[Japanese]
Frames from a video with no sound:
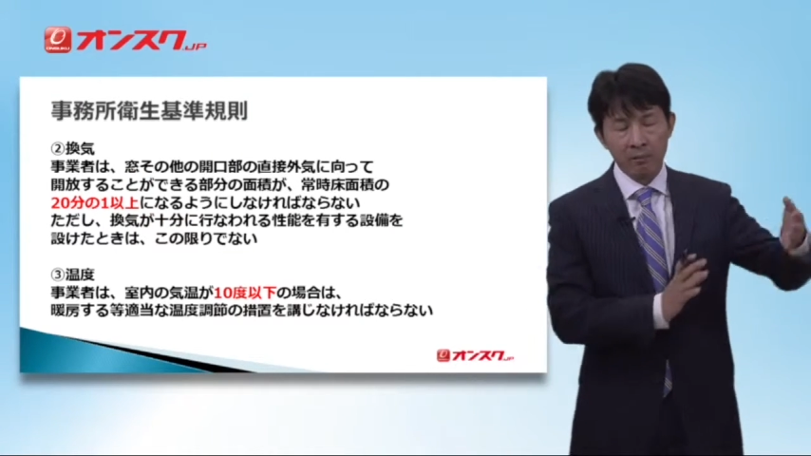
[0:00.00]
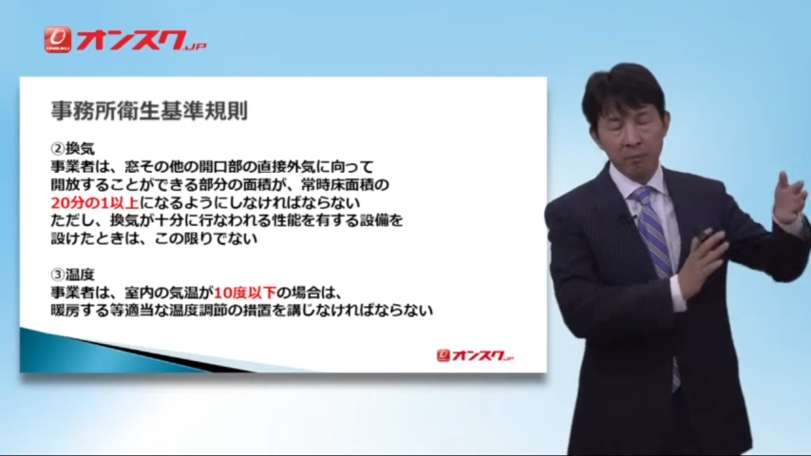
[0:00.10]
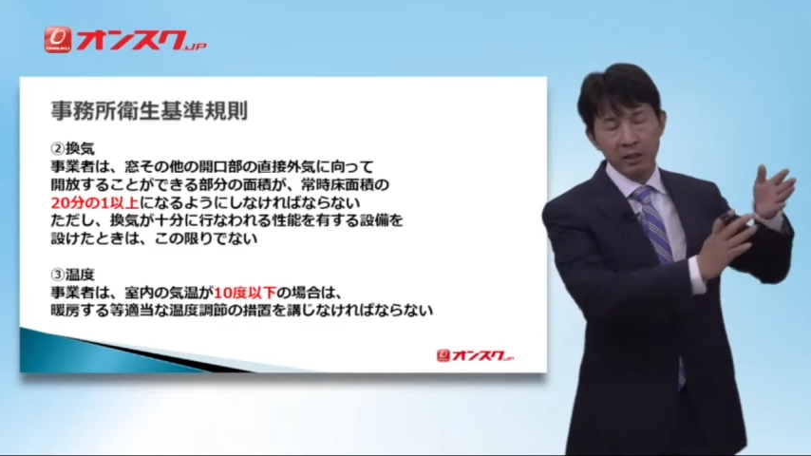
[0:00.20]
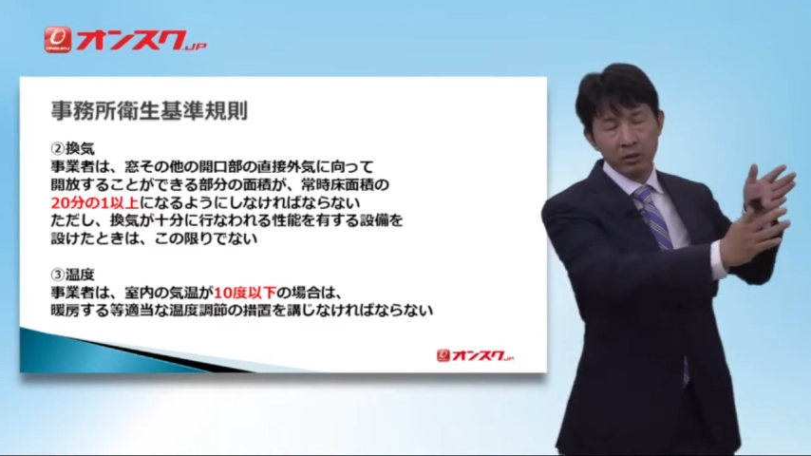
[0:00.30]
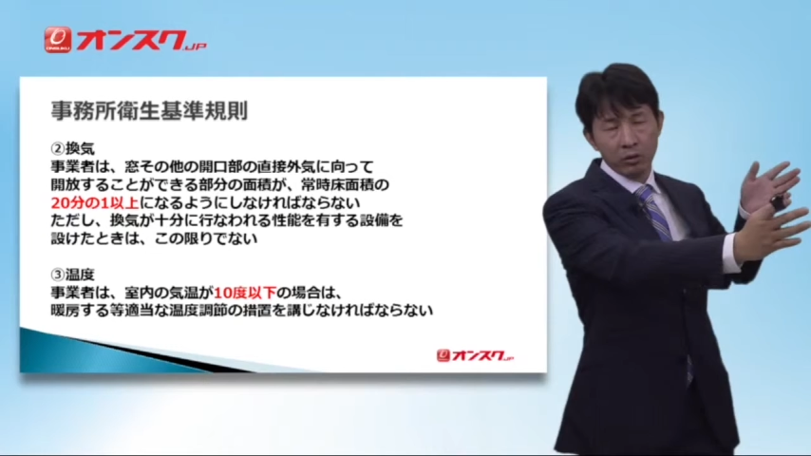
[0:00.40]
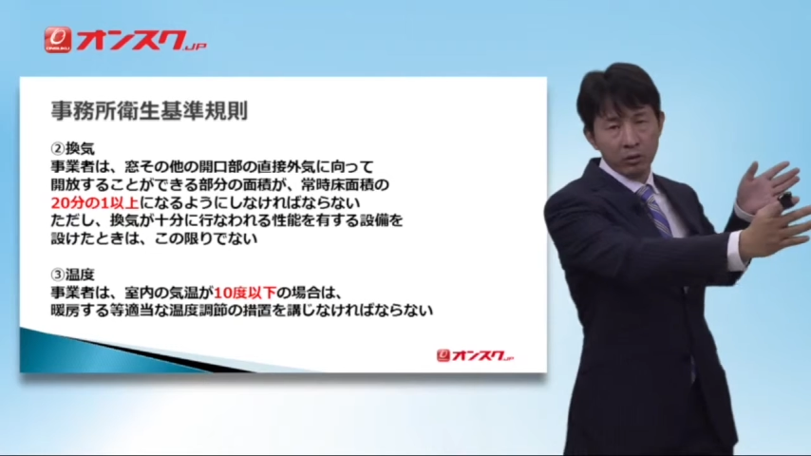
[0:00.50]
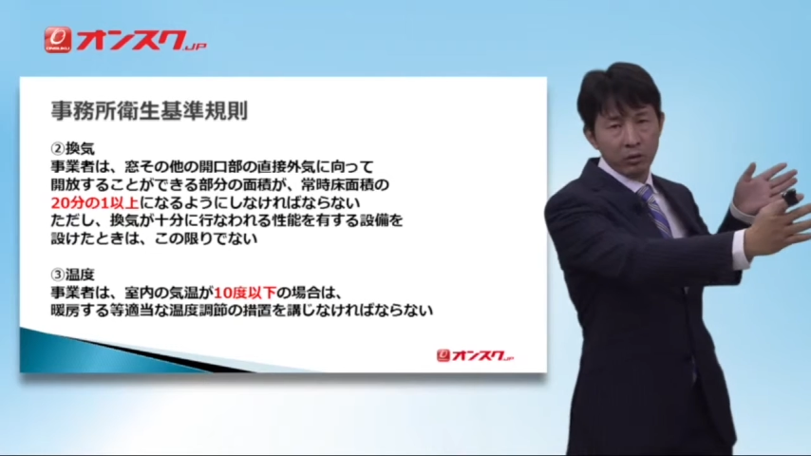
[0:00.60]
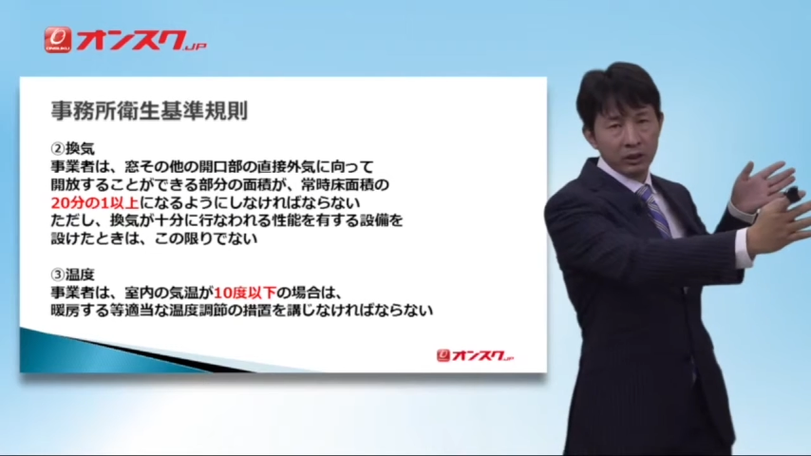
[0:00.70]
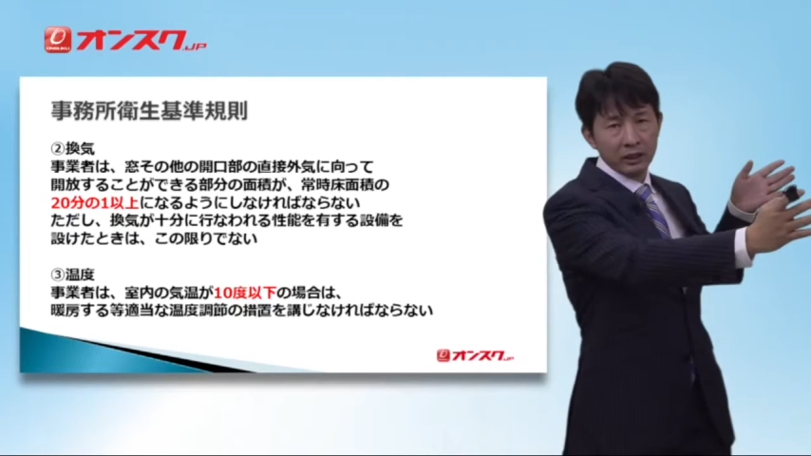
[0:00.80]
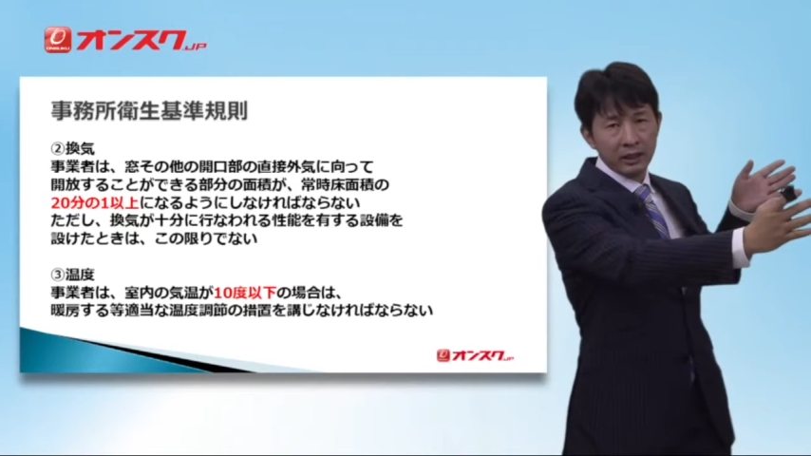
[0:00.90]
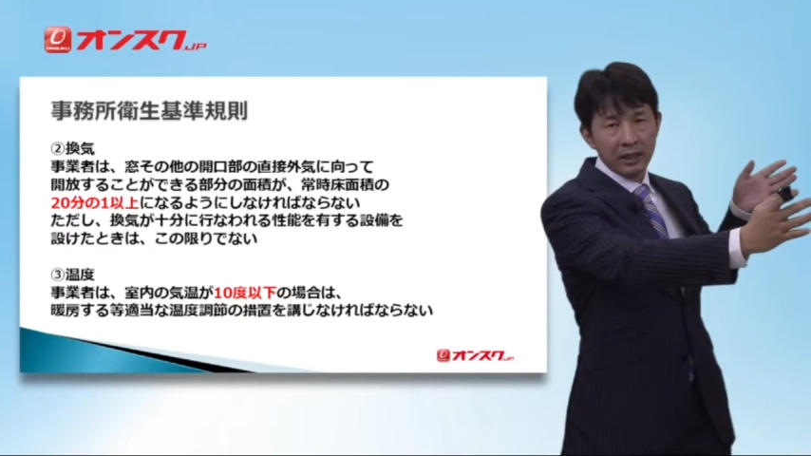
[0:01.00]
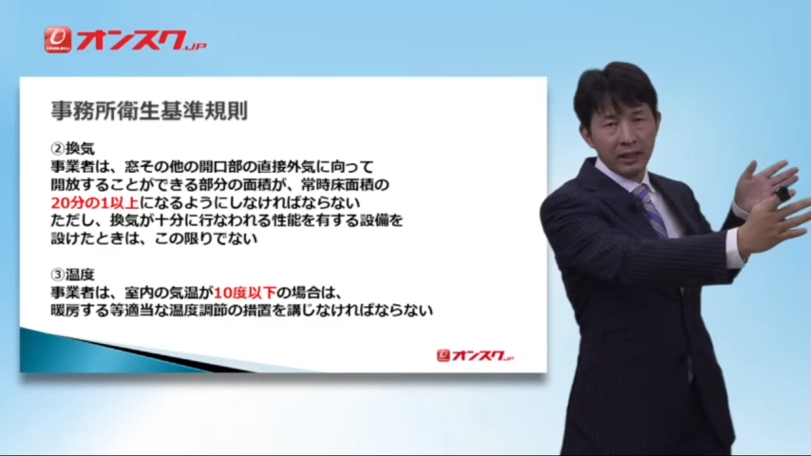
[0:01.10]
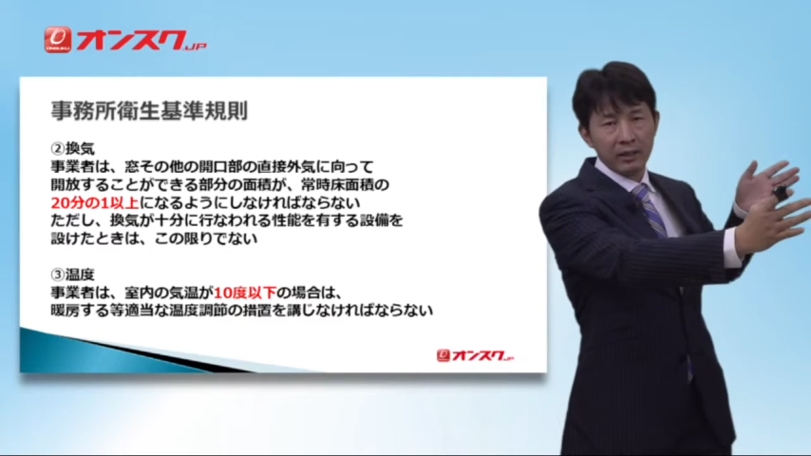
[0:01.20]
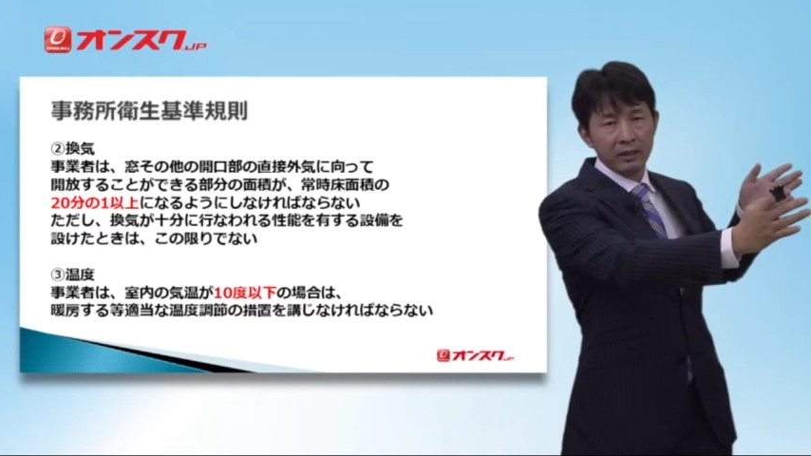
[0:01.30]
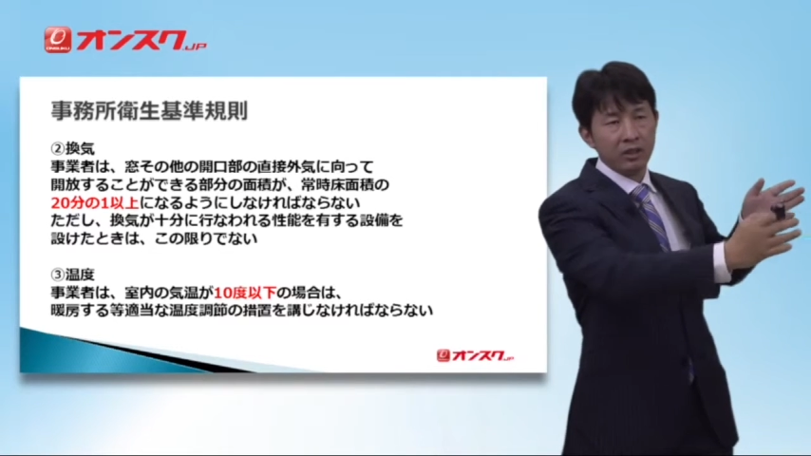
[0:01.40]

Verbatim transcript: 窓の大きさが